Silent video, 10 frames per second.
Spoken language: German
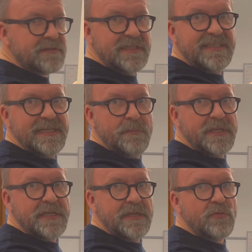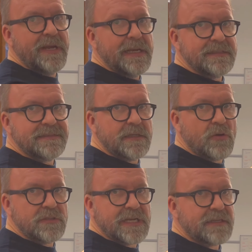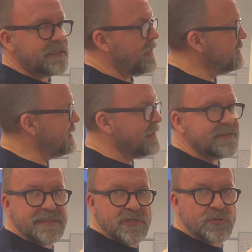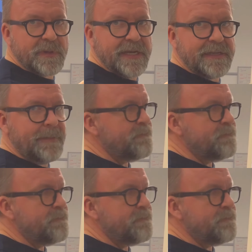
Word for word: sind die, mit denen du erste Kontakte hast, erste Gespräche.